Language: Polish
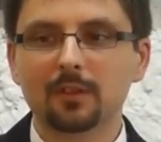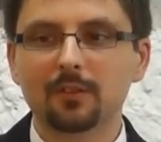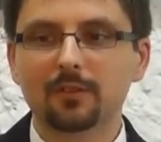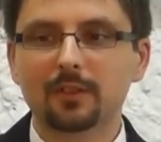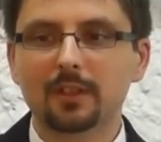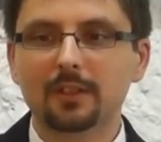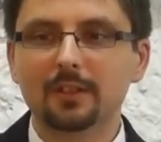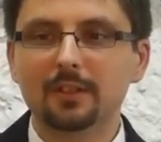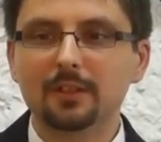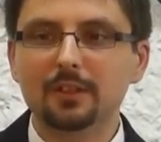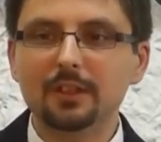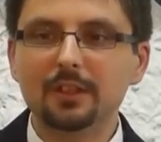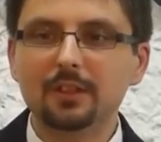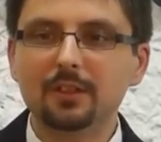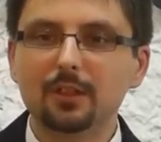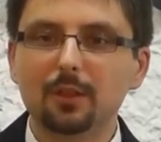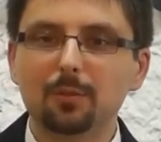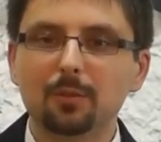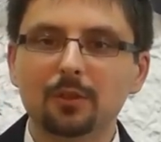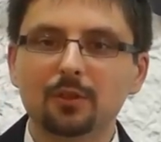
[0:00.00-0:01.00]
Wtedy nikt
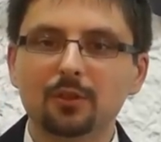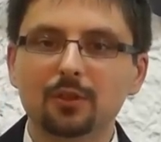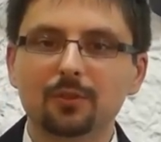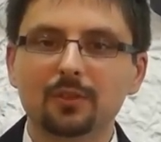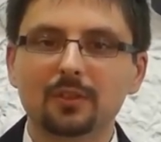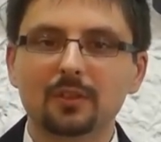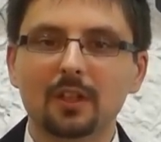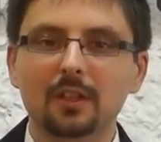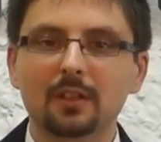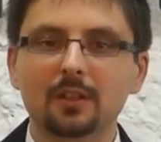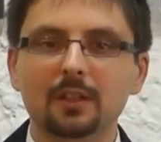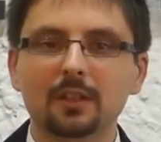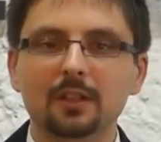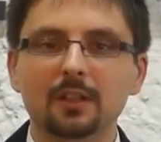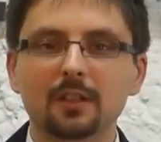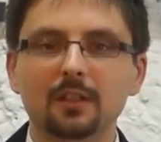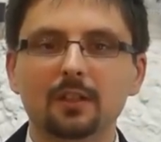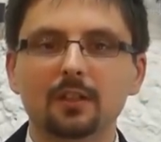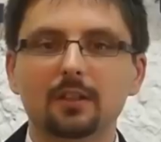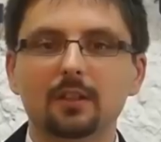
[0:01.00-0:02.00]
nie będzie w stanie
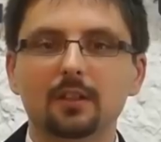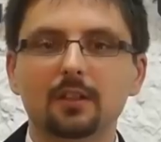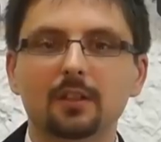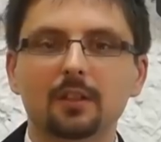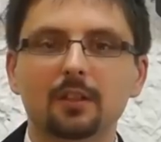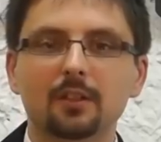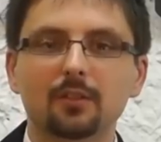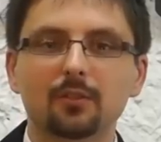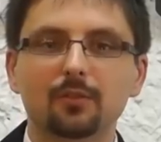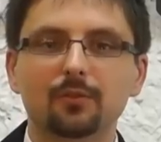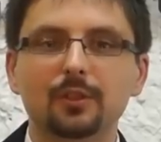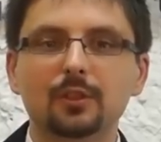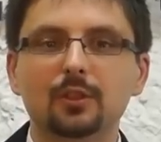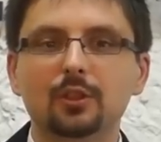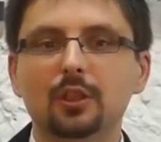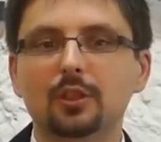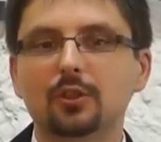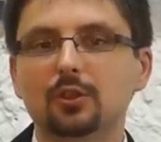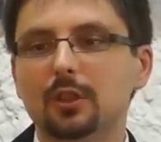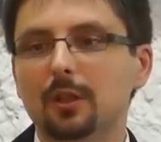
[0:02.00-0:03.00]
e,
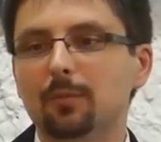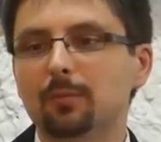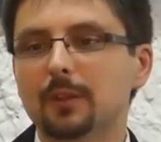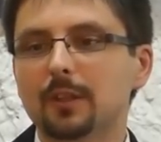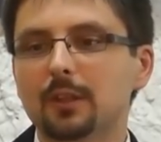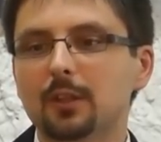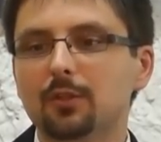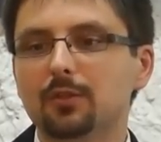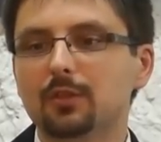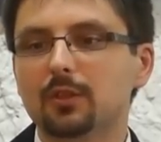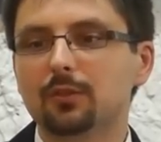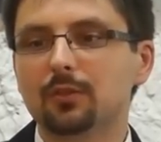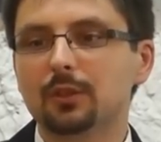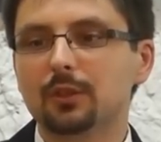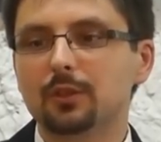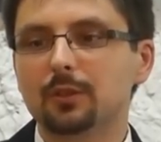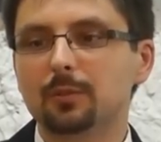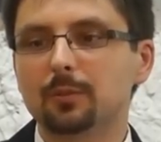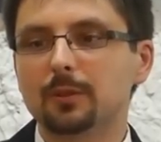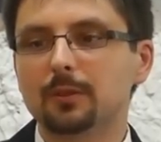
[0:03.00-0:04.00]
wydrzeć nam tego, w co
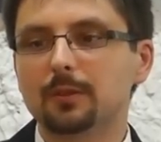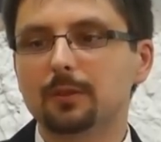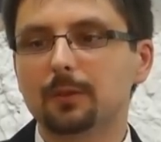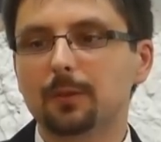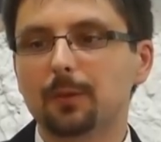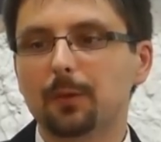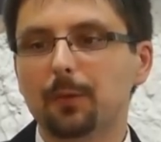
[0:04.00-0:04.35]
wierzymy.